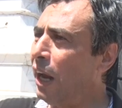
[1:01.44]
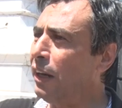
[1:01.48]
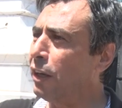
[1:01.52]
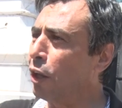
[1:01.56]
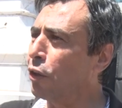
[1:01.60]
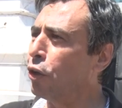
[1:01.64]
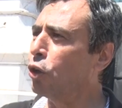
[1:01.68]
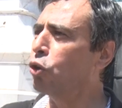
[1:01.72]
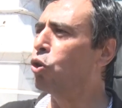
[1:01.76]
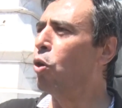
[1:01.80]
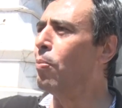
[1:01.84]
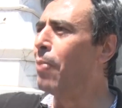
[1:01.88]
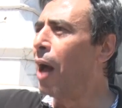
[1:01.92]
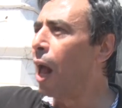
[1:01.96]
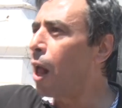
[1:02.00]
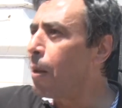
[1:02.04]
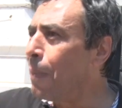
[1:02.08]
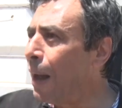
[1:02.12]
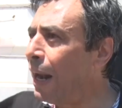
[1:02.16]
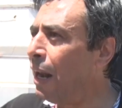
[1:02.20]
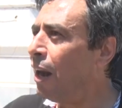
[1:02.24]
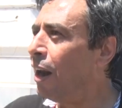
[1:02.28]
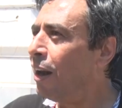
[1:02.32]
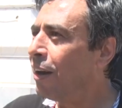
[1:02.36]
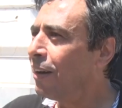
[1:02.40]
احنا ضده من
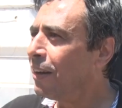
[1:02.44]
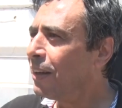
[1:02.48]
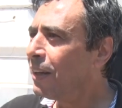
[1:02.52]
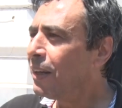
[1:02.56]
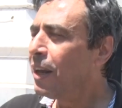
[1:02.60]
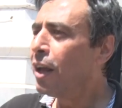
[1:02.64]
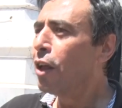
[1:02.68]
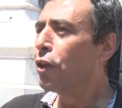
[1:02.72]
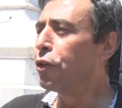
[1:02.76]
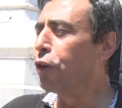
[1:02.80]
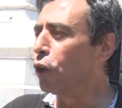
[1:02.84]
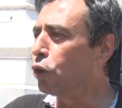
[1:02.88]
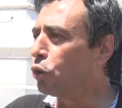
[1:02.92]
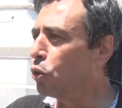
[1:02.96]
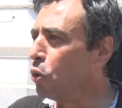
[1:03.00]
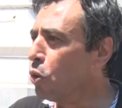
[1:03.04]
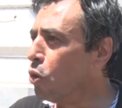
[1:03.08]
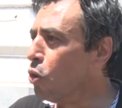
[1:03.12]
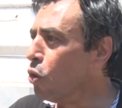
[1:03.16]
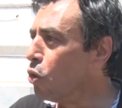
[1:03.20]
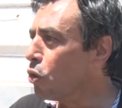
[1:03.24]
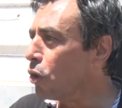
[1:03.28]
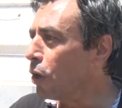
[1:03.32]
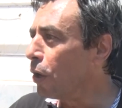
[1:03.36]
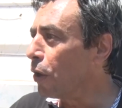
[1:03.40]
قبل ضد
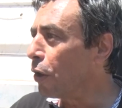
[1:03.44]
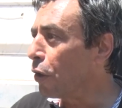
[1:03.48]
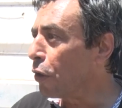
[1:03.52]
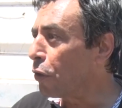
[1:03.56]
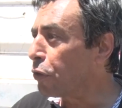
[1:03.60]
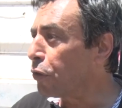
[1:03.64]
آه،